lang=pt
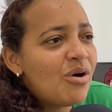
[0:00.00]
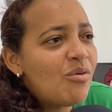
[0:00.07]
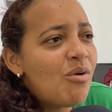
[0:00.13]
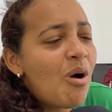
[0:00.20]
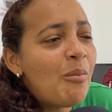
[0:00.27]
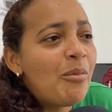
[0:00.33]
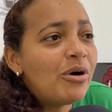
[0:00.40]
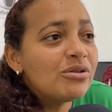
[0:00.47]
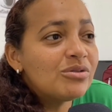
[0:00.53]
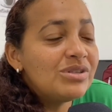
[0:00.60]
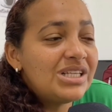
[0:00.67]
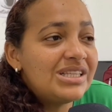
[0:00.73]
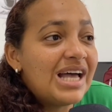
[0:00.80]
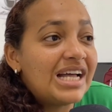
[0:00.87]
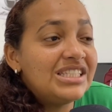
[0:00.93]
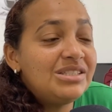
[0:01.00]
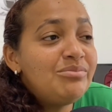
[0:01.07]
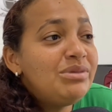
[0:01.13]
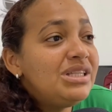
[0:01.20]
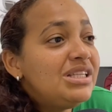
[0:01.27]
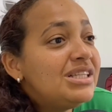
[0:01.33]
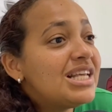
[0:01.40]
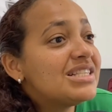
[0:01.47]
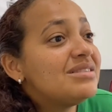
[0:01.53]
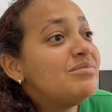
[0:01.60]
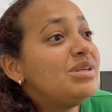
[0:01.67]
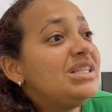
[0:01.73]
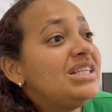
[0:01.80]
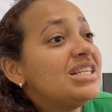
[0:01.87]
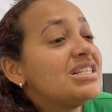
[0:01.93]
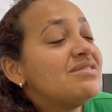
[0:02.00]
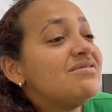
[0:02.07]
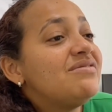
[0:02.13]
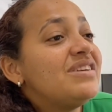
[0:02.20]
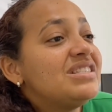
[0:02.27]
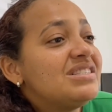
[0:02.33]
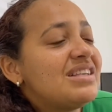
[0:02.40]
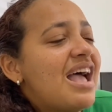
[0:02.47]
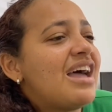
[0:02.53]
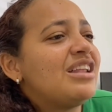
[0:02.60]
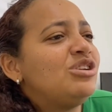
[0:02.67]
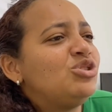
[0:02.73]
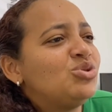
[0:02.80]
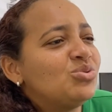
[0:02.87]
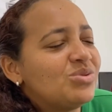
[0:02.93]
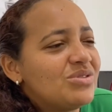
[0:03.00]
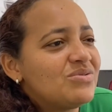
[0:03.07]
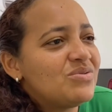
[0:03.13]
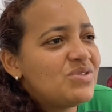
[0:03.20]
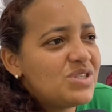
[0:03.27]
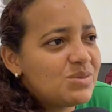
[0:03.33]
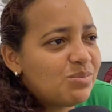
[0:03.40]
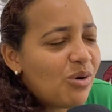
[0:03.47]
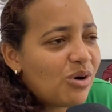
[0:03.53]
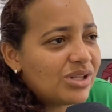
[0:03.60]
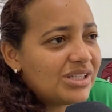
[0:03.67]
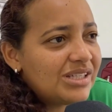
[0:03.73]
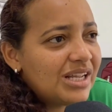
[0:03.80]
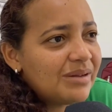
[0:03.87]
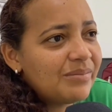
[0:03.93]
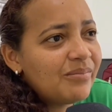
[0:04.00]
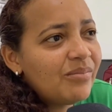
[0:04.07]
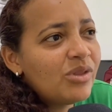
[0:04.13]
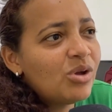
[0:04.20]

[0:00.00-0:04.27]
uma oportunidade de meninas e meninas vivenciarem juntas o esporte, né?